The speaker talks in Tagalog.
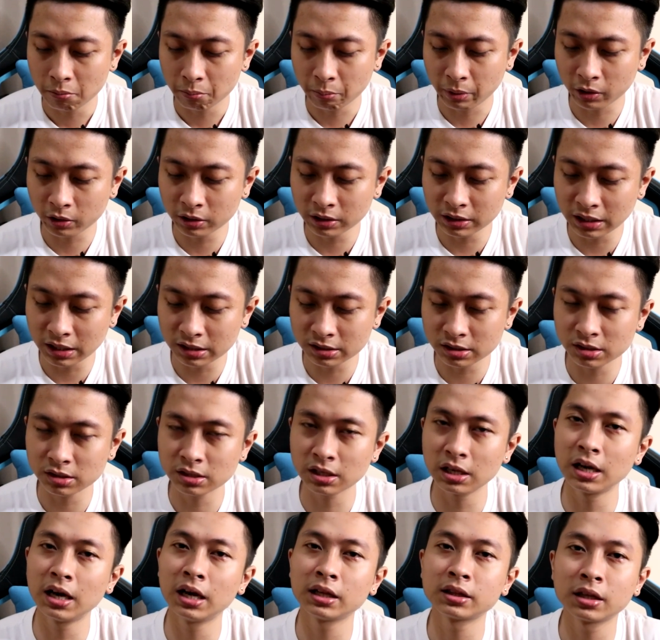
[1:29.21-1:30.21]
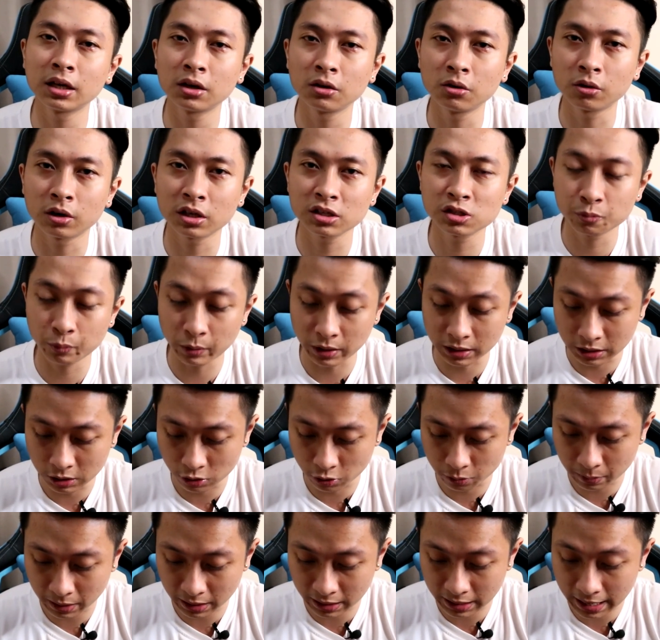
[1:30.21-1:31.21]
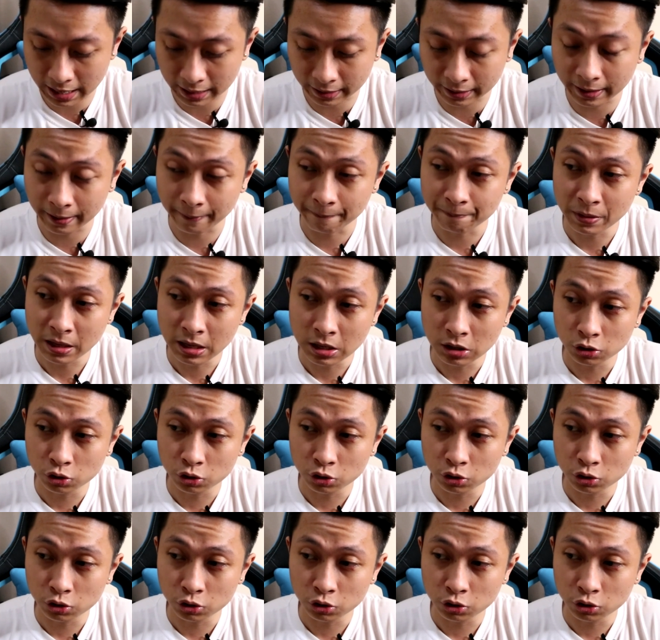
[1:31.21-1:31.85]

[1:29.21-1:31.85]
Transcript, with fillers: Pero hindi kasi sa lahat ng oras pwede yun mangyari.